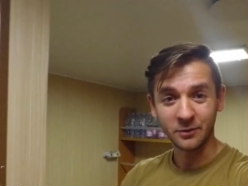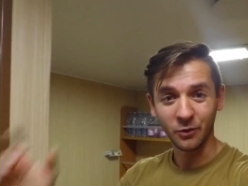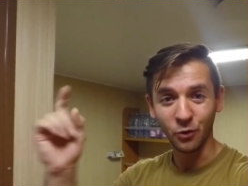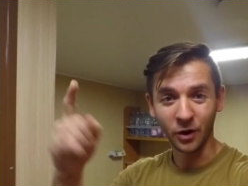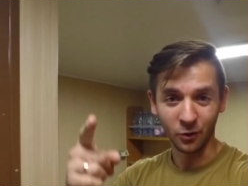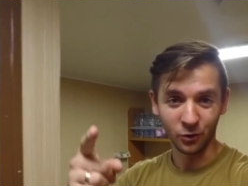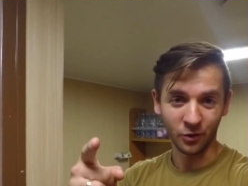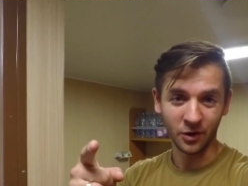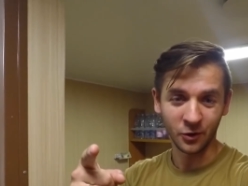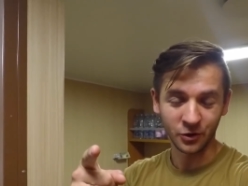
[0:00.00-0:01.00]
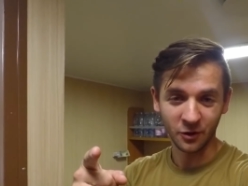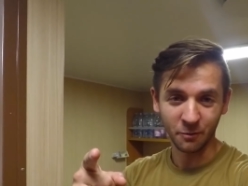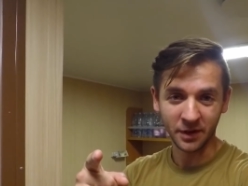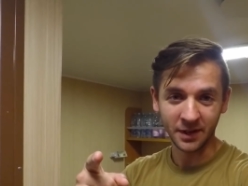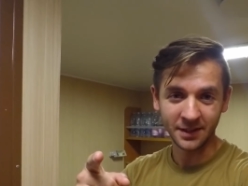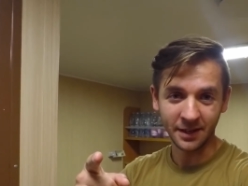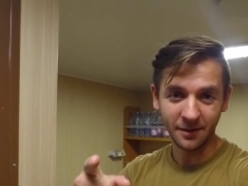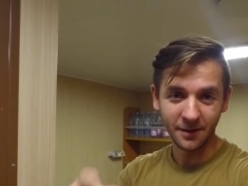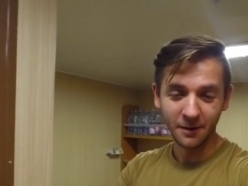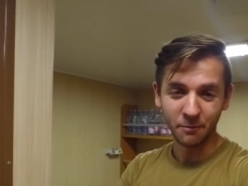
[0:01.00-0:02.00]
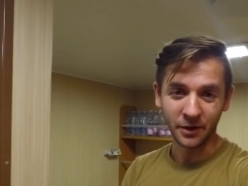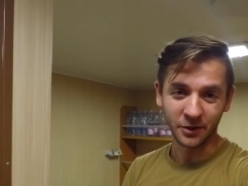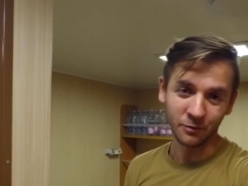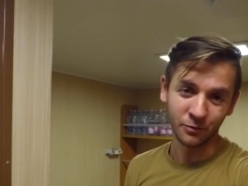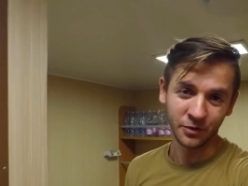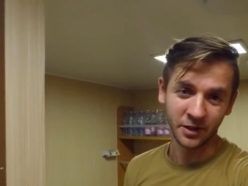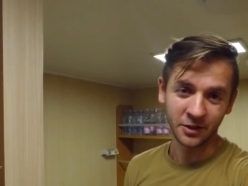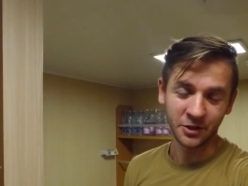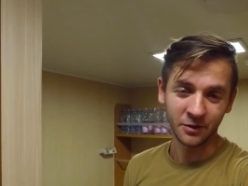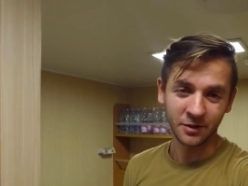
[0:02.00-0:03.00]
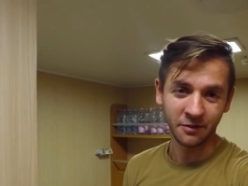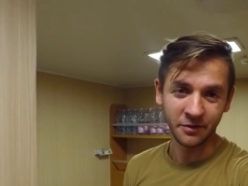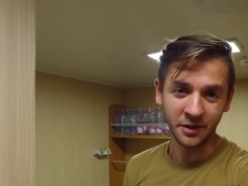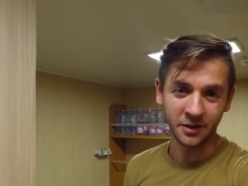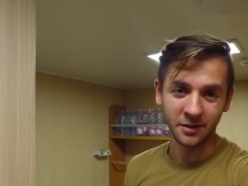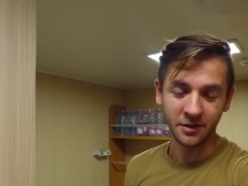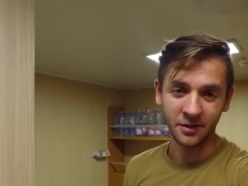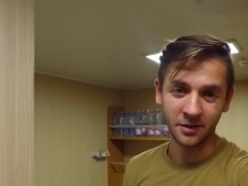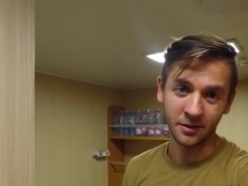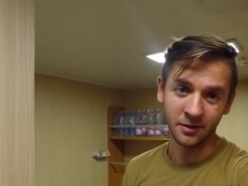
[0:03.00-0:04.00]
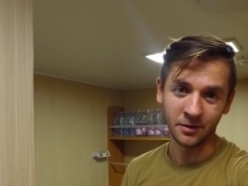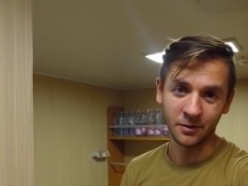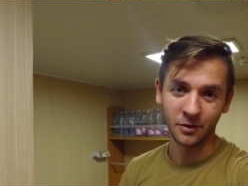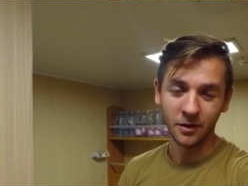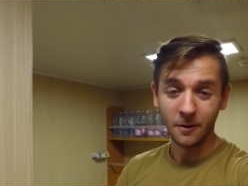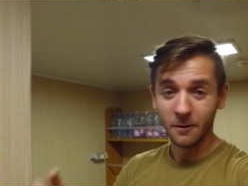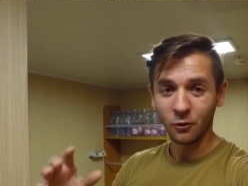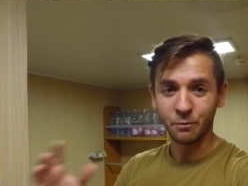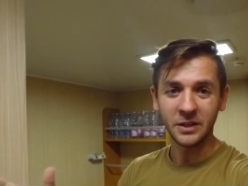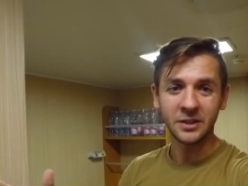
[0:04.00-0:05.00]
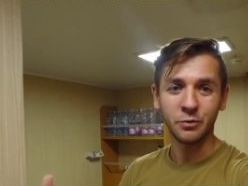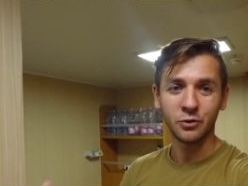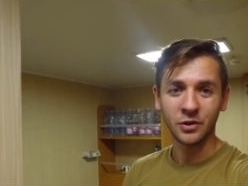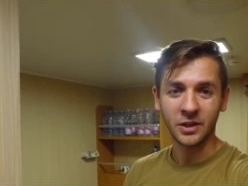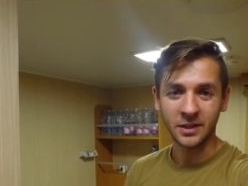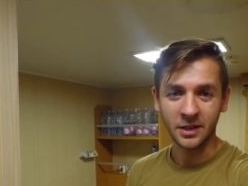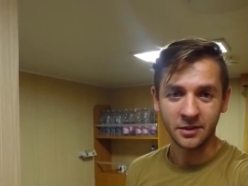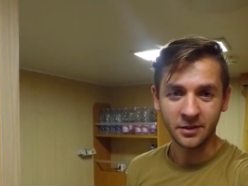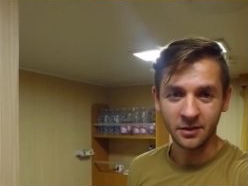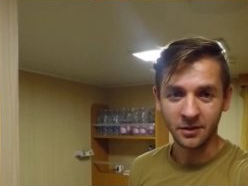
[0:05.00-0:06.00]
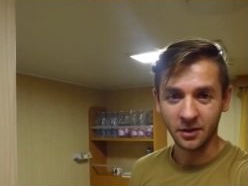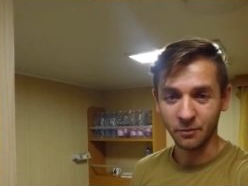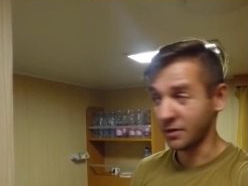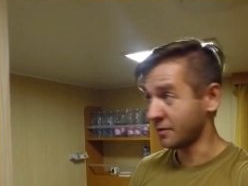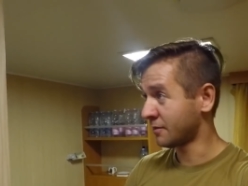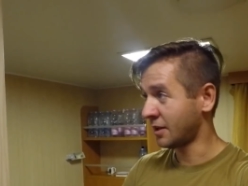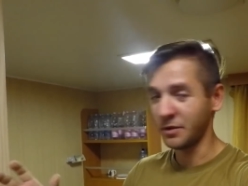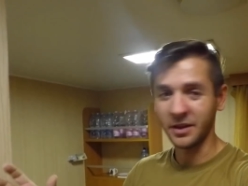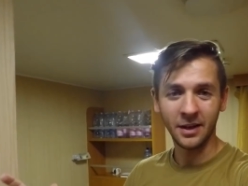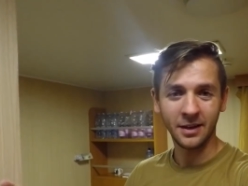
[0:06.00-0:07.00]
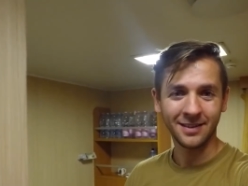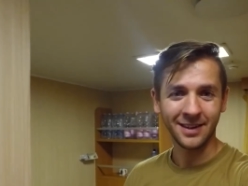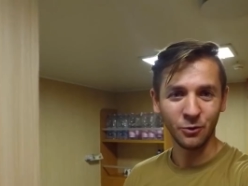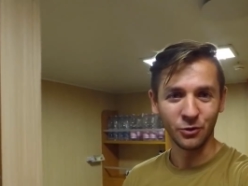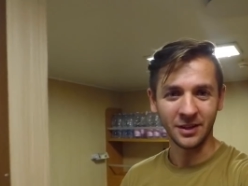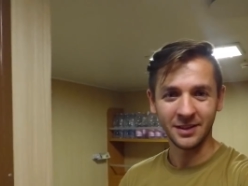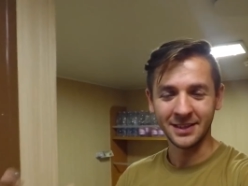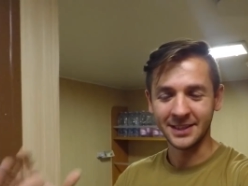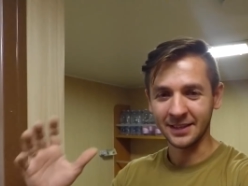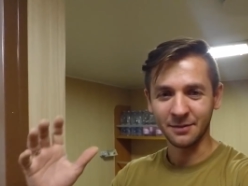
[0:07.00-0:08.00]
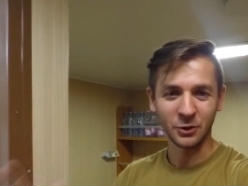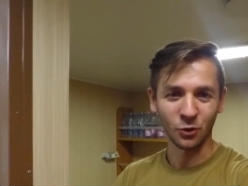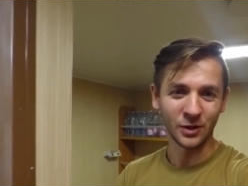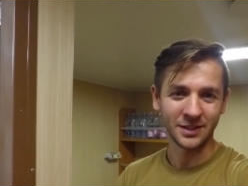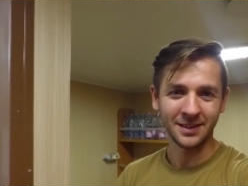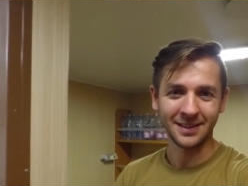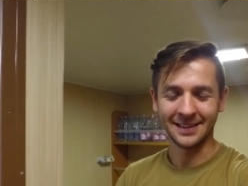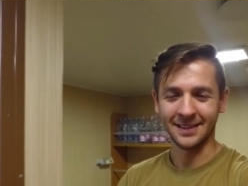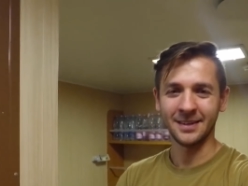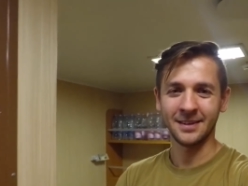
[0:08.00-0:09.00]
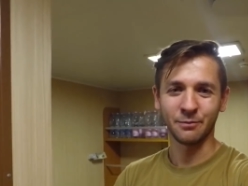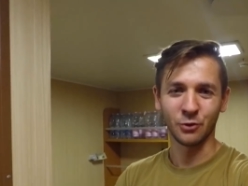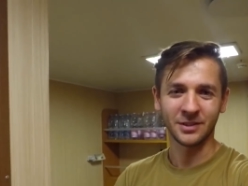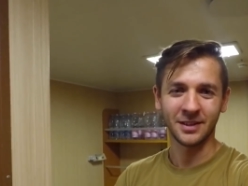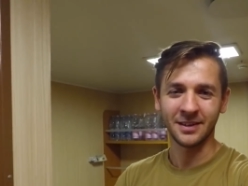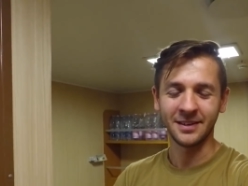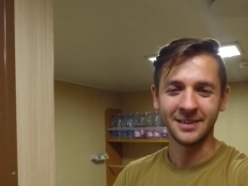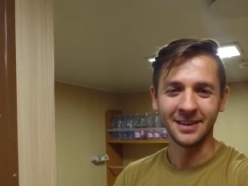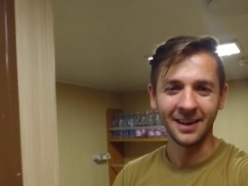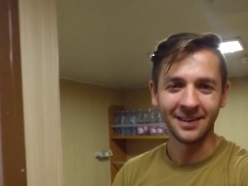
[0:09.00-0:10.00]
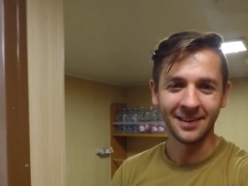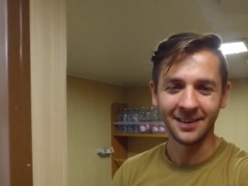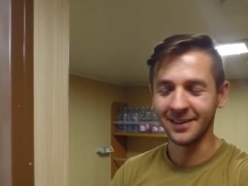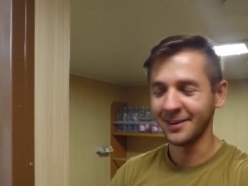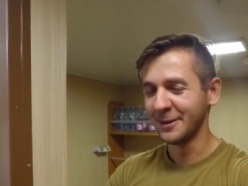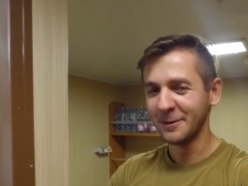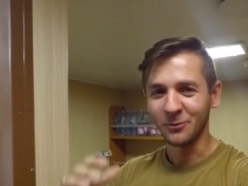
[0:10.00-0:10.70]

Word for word: Свою каюту я уже вам показал, поэтому есть чем сравнить. И, ну, в принципе, что сказать, э, как бы для меня каюта сейчас матроса это просто идеальная